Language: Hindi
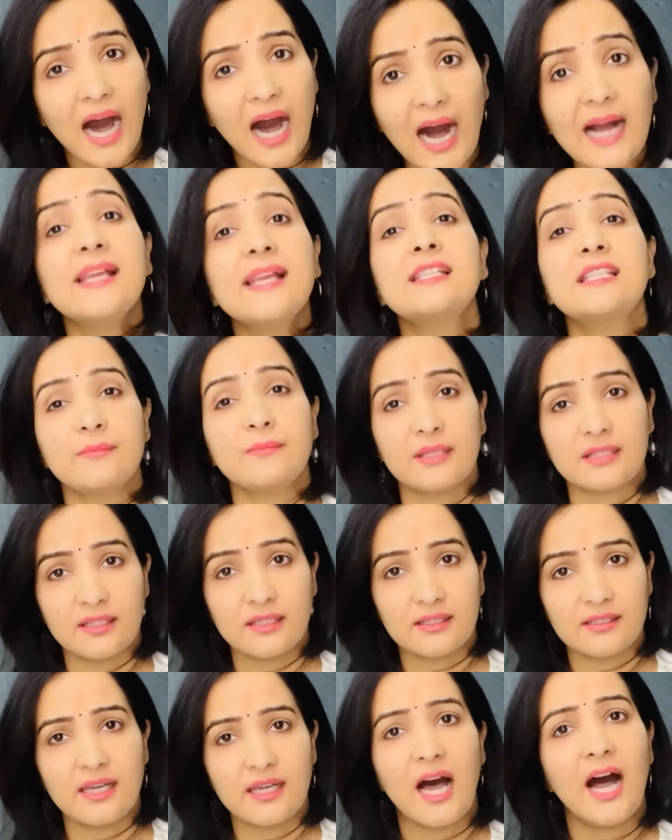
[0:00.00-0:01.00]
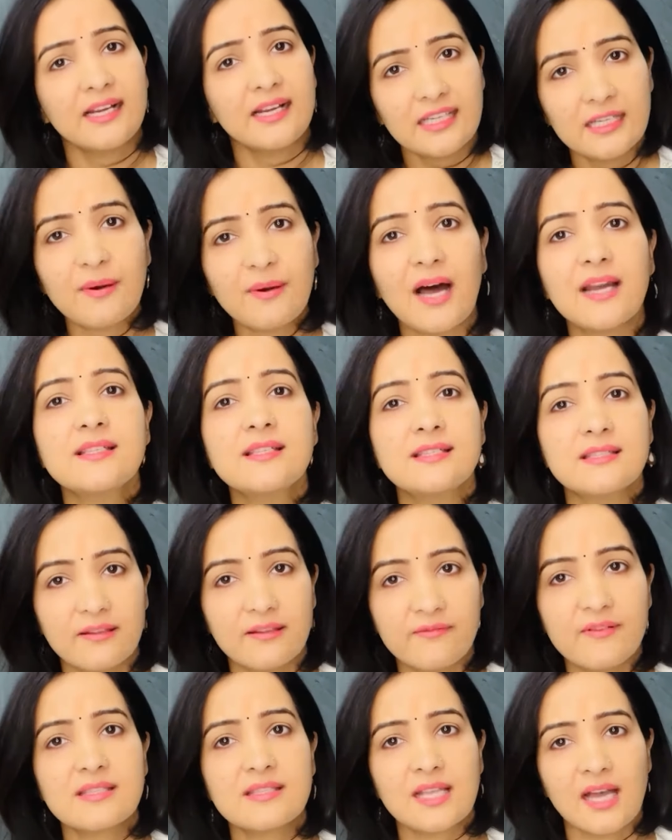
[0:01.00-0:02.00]
आगे से मत करिए अगली बार जिस
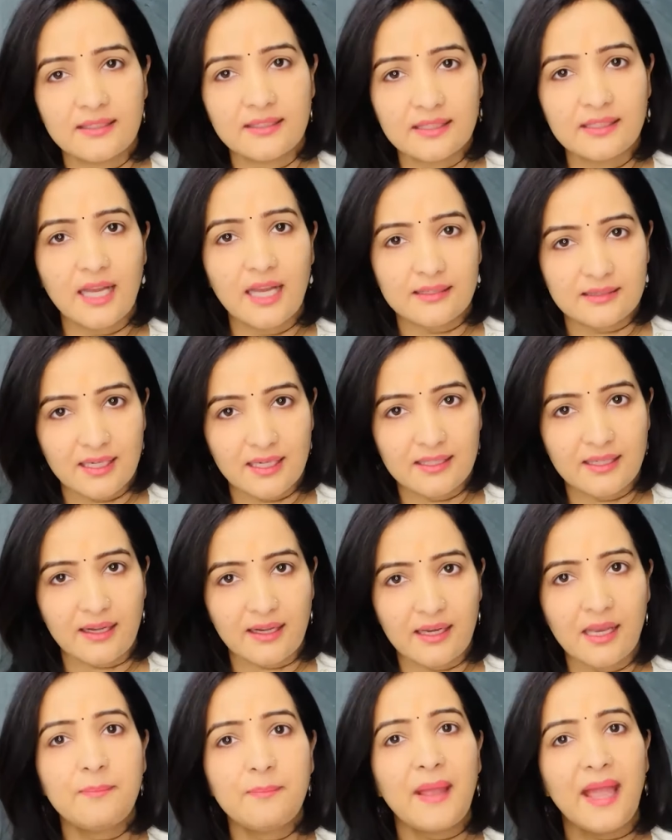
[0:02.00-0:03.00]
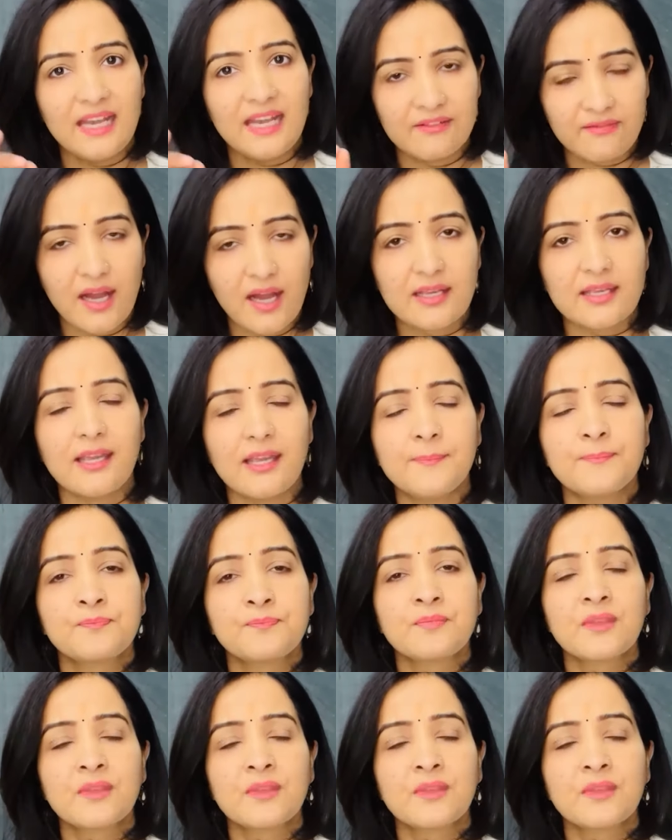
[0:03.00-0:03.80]
दिव्य स्थान की यात्रा कर रहे हैं पहले वहां के